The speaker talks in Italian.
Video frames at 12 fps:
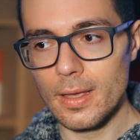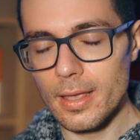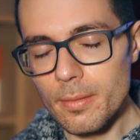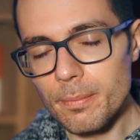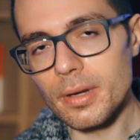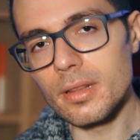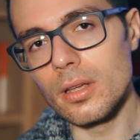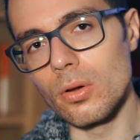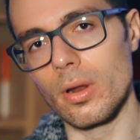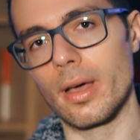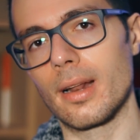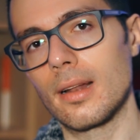In
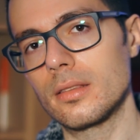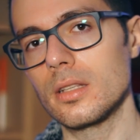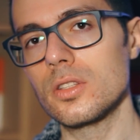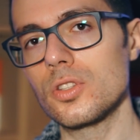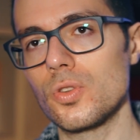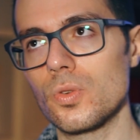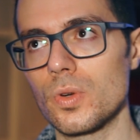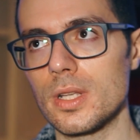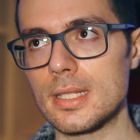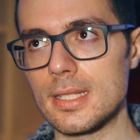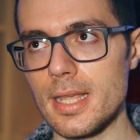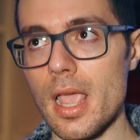particolare
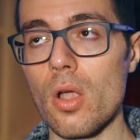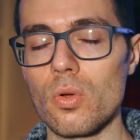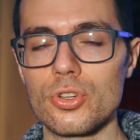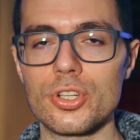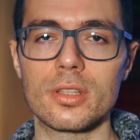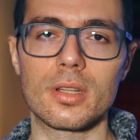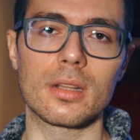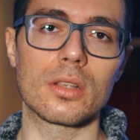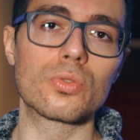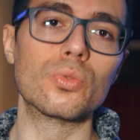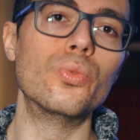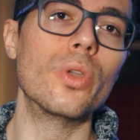l'attenzione si è concentrata
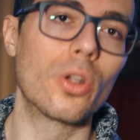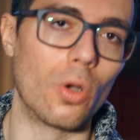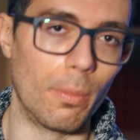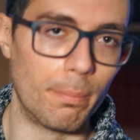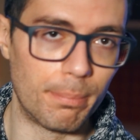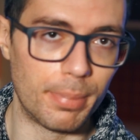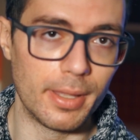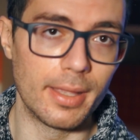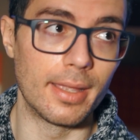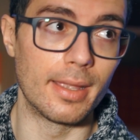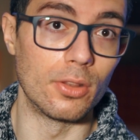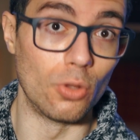su due
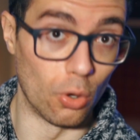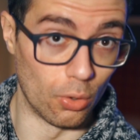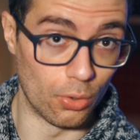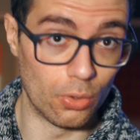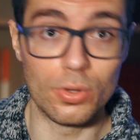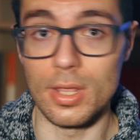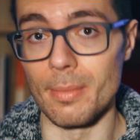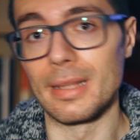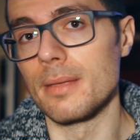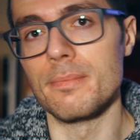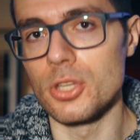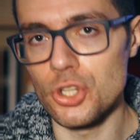coppe d'oro,
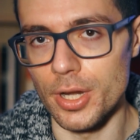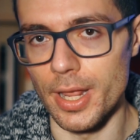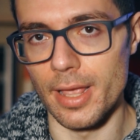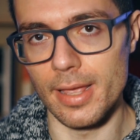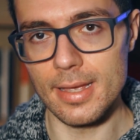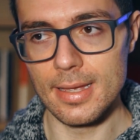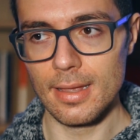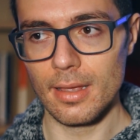chiamate Micenee,